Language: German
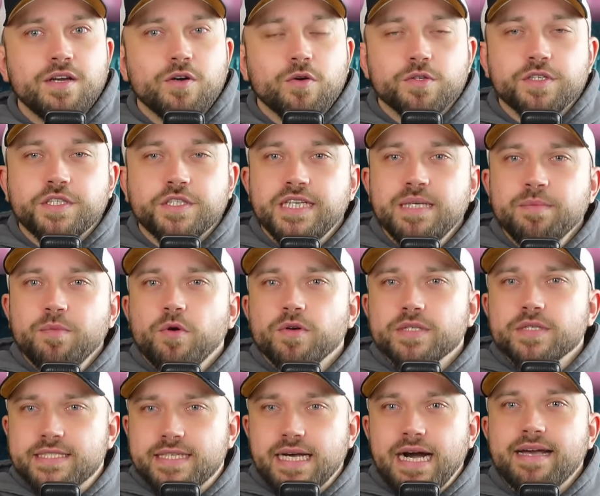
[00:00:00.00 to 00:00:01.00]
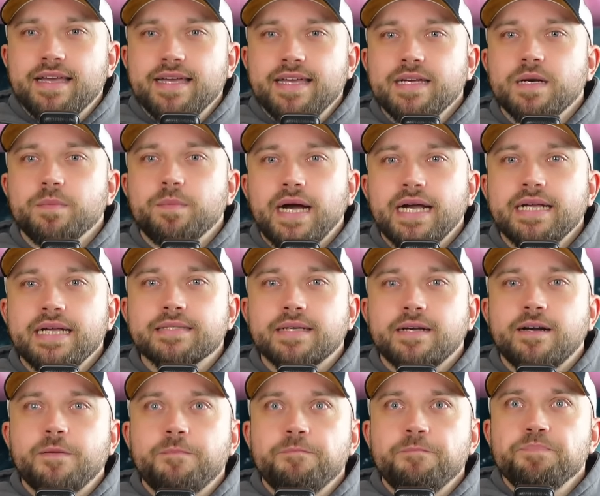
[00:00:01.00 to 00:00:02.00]
und Shimo und Scar
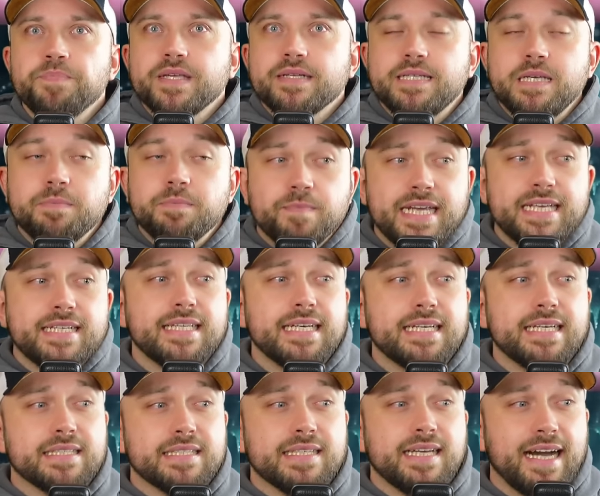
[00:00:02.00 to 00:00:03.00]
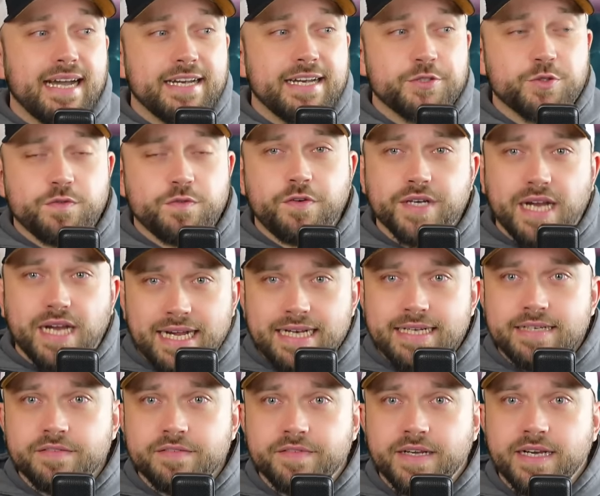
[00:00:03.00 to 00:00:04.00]
gemeinsam die mächtigsten Kaiju von
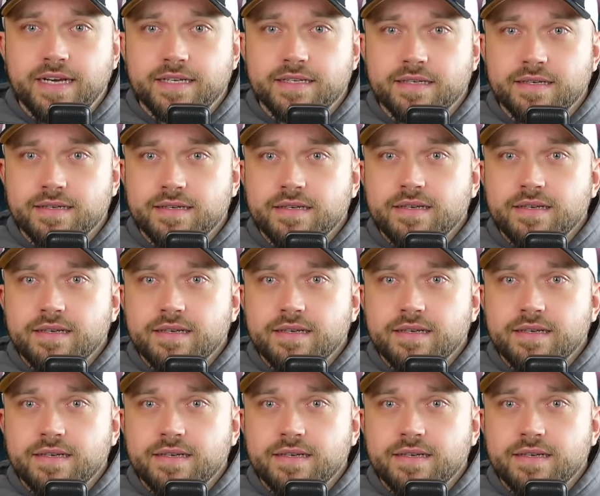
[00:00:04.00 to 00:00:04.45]
allen werden,